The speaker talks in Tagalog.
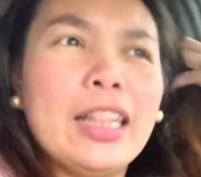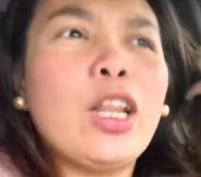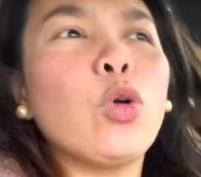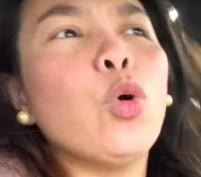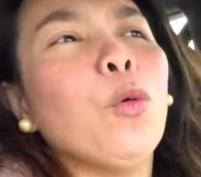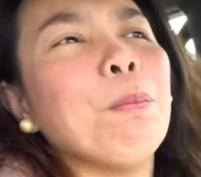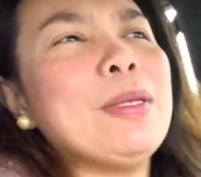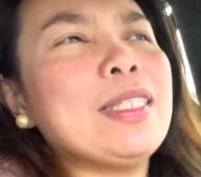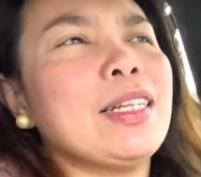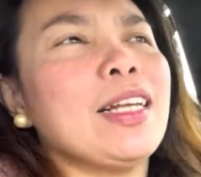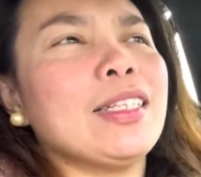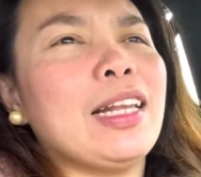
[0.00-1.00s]
Nag-uumpisa
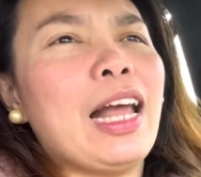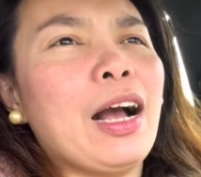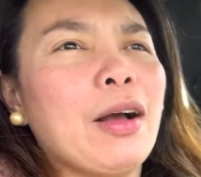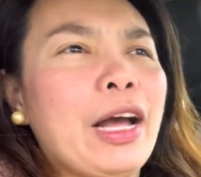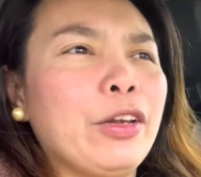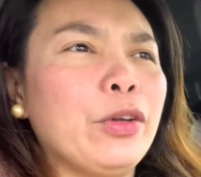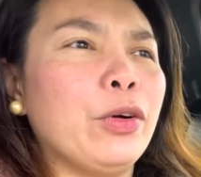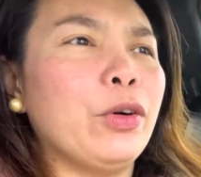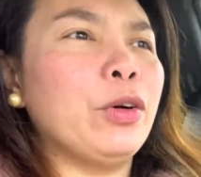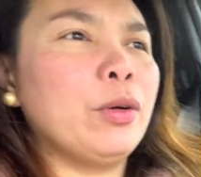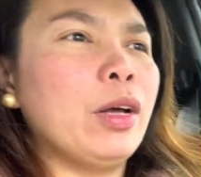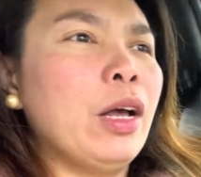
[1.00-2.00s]
na silang ano,
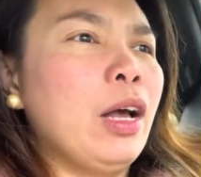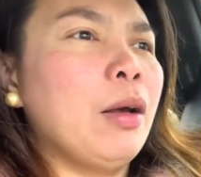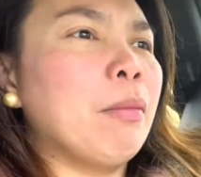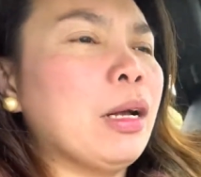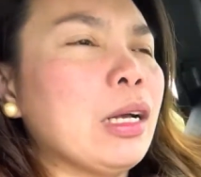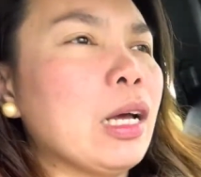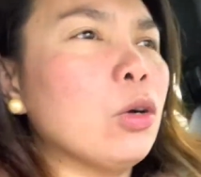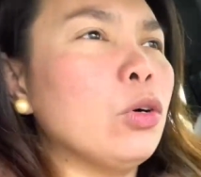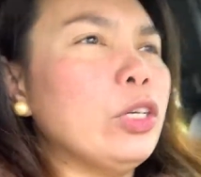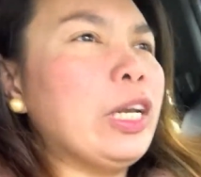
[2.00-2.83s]
magkaroon